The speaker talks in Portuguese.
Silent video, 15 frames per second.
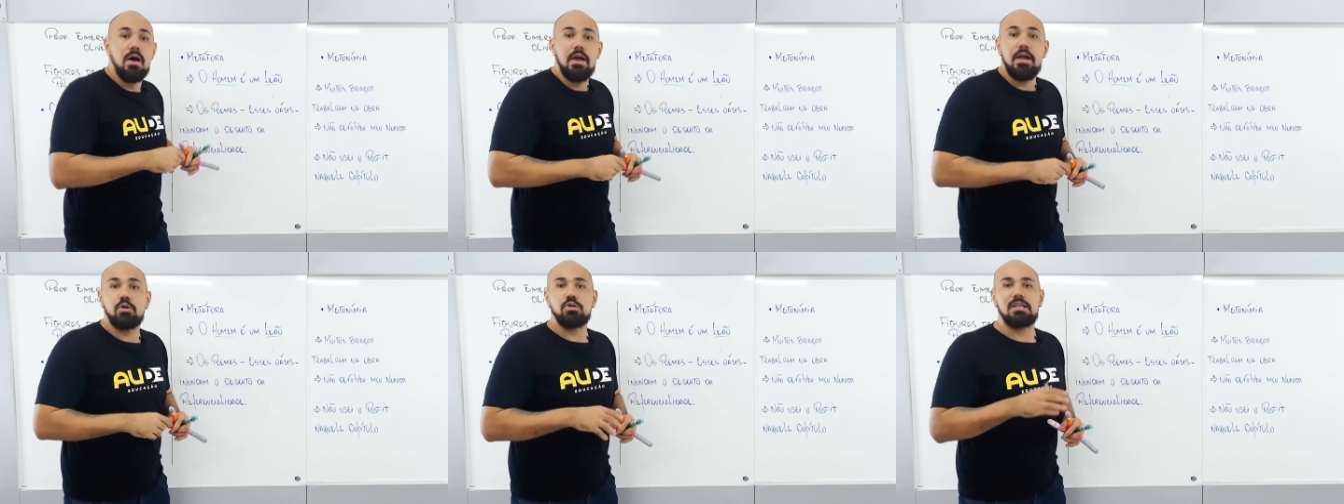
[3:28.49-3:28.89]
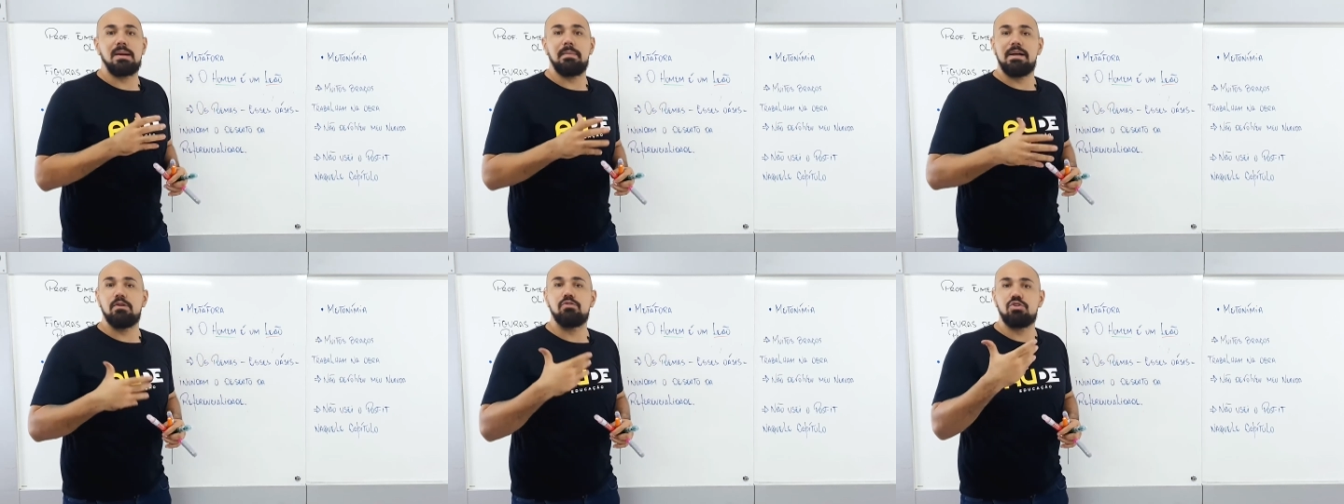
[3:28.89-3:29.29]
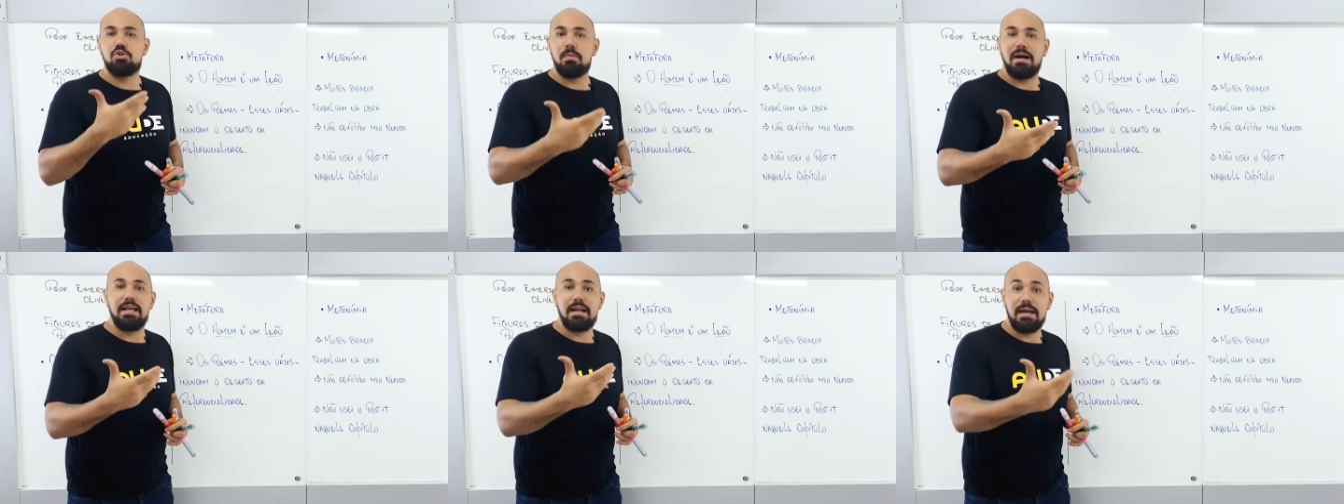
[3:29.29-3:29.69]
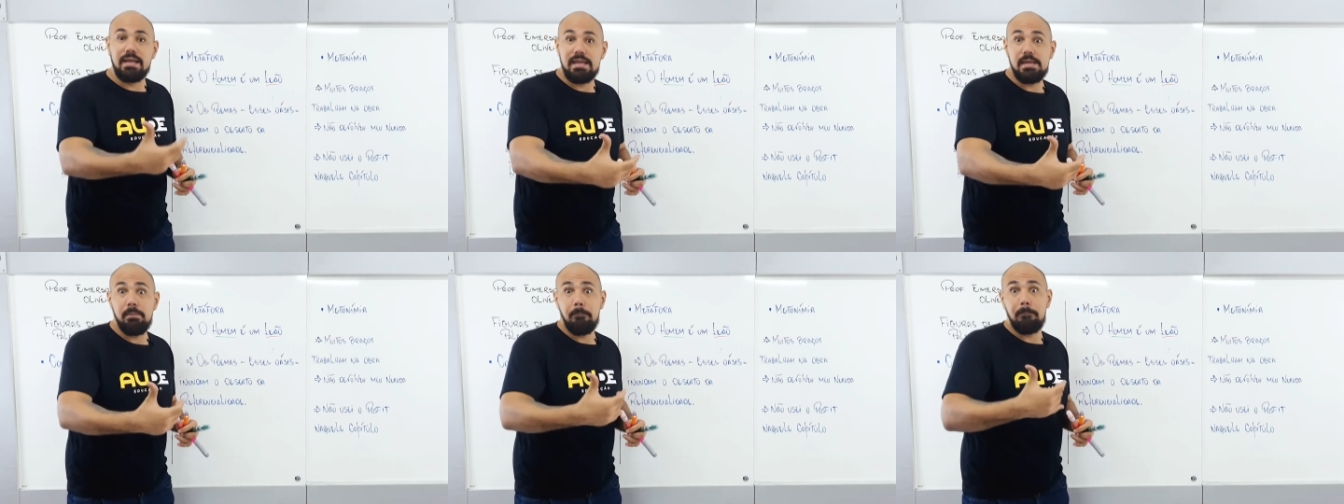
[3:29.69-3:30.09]
eu estou trabalhando isso de maneira
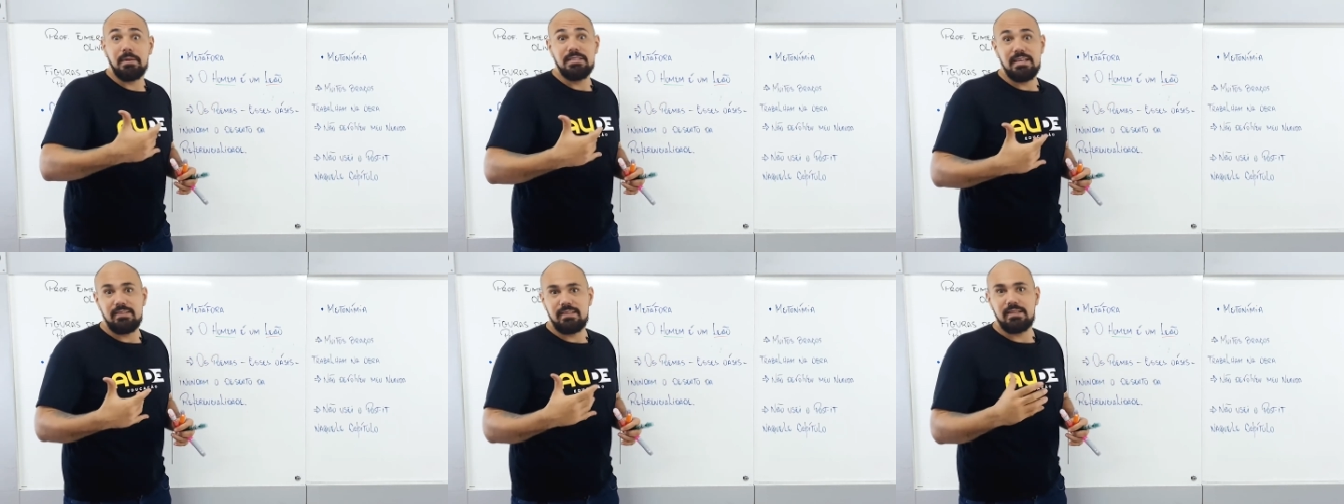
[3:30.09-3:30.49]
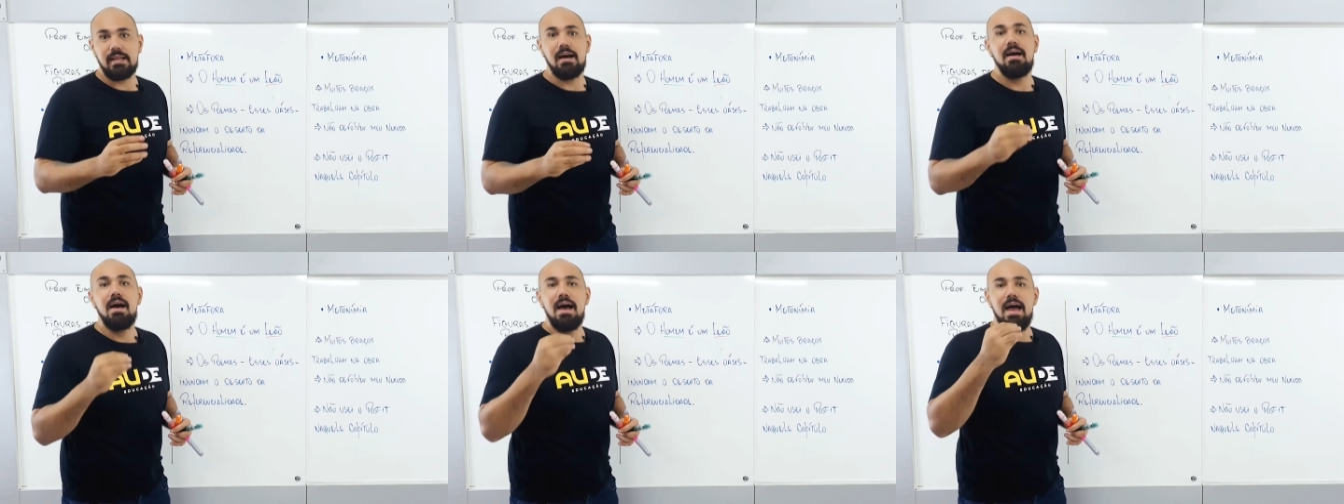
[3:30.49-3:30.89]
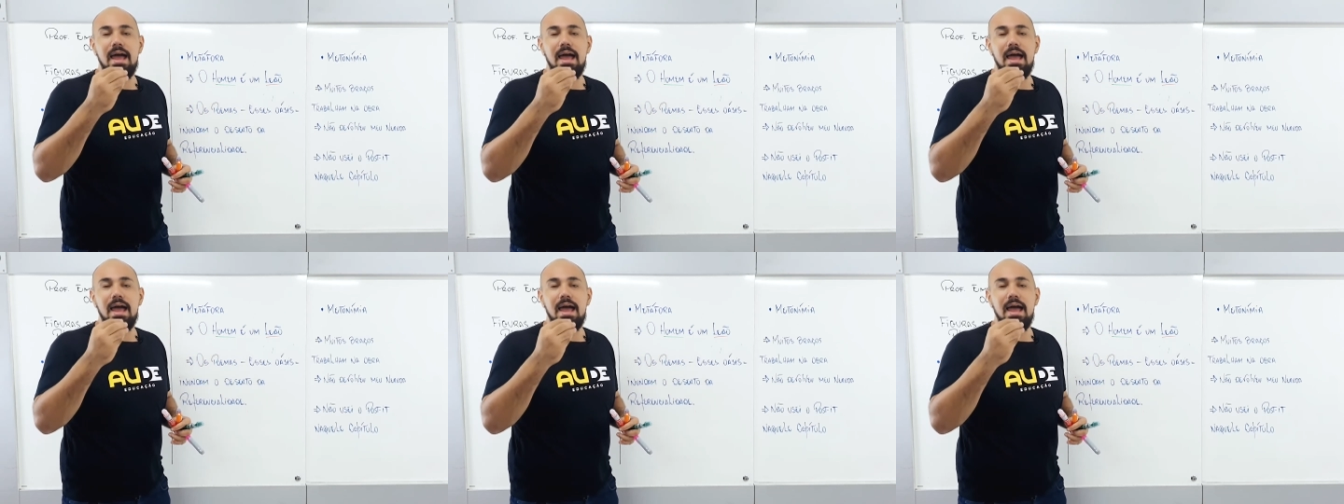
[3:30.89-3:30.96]
implícita.